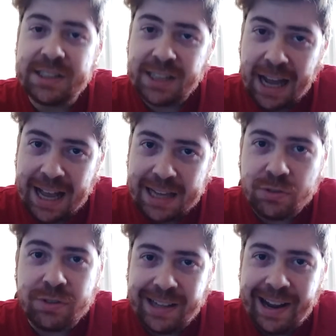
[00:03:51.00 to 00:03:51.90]

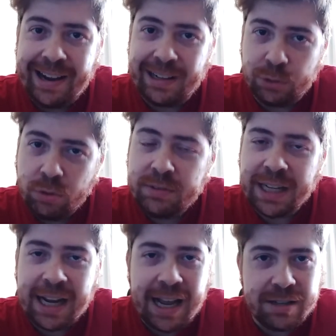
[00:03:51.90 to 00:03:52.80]
Caso tenha
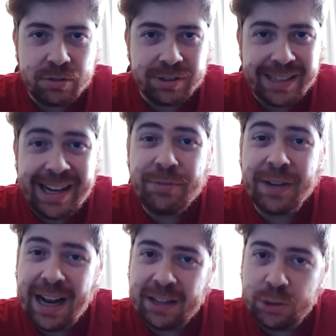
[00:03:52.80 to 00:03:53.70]
dúvida, caso tenha
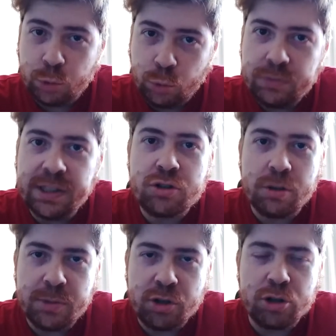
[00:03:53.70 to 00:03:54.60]
ficado em dúvida
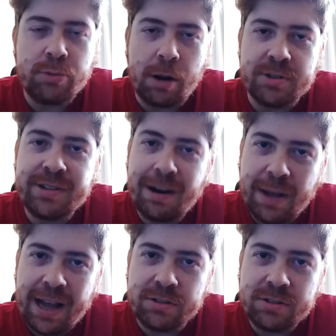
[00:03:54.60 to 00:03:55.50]
sobre seus próprios
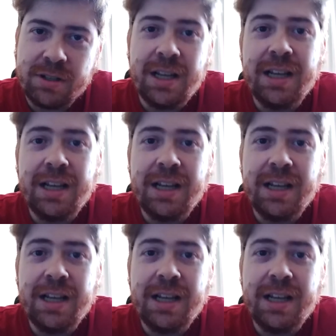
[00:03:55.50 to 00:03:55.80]
trabalhos,